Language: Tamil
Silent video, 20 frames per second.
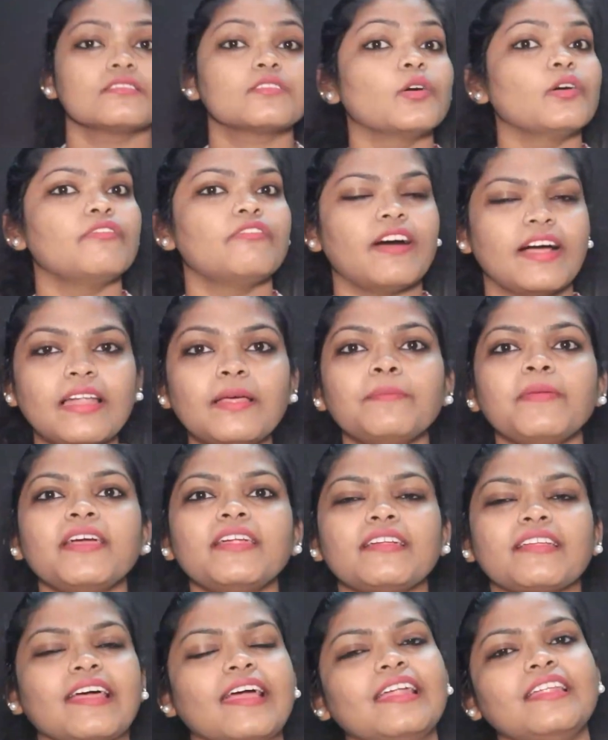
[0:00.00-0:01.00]
ஸோ
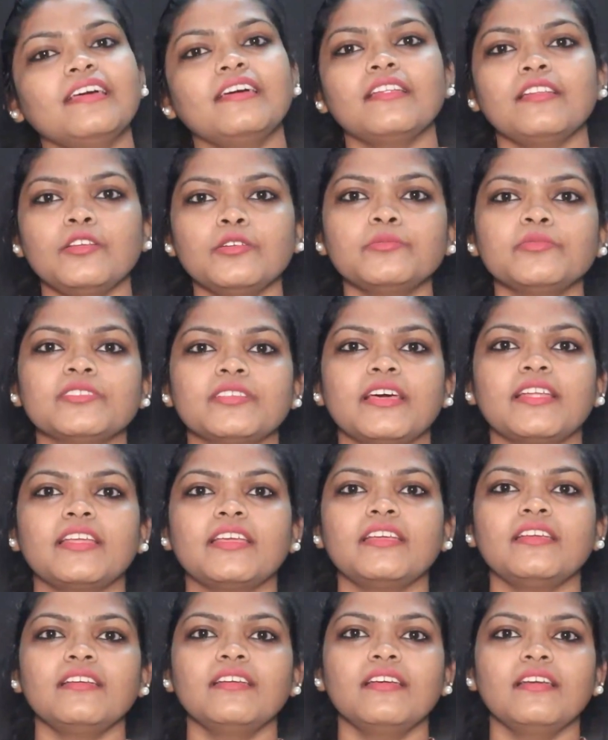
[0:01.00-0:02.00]
வலிமை ட்ரைலர்லேயும்
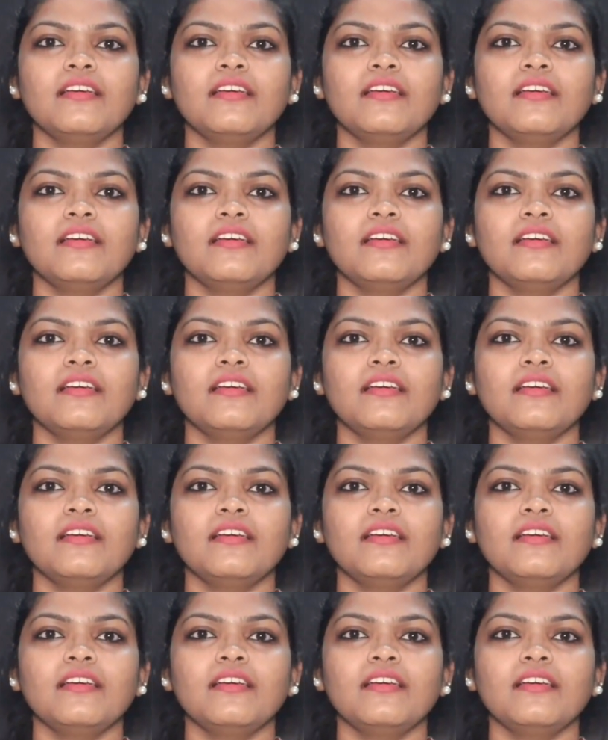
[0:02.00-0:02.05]
சரி